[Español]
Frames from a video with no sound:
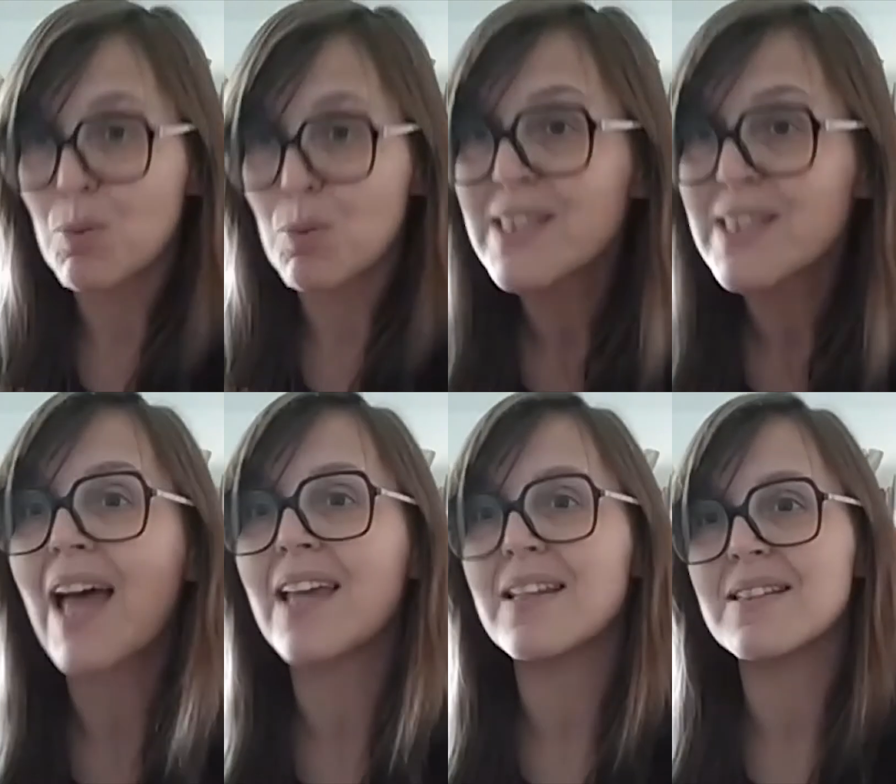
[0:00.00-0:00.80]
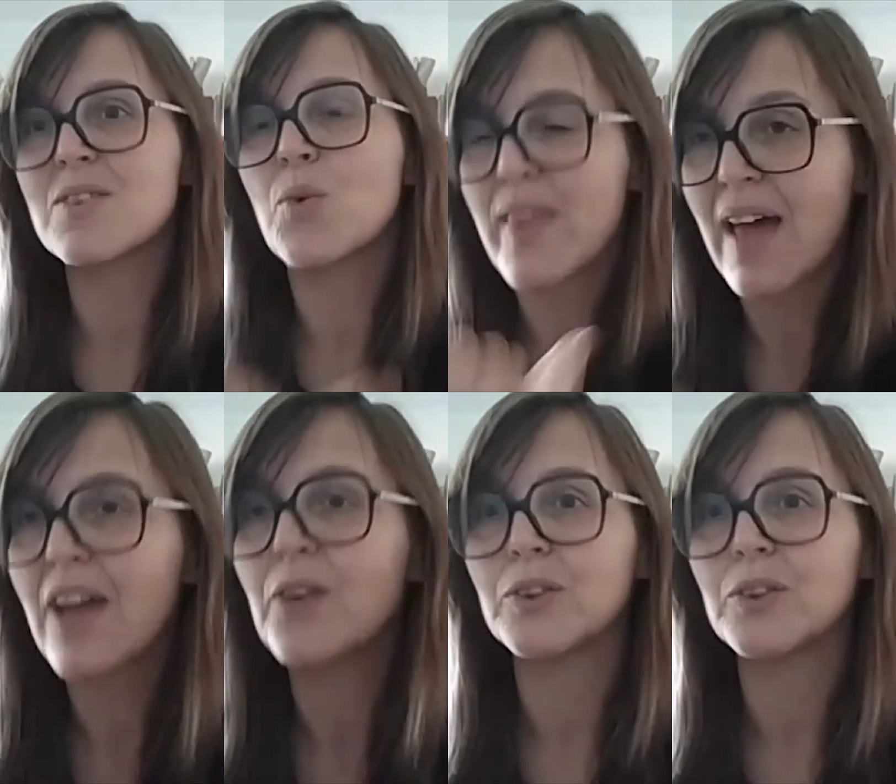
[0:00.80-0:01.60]
¿cómo estáis?
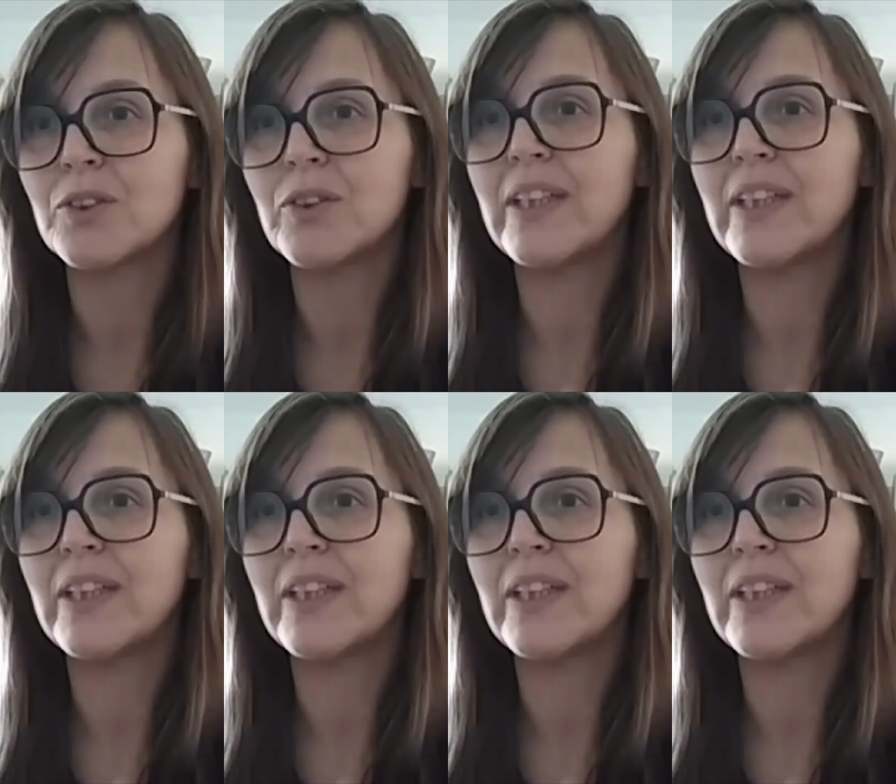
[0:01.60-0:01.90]
Cuidaros, ¿no?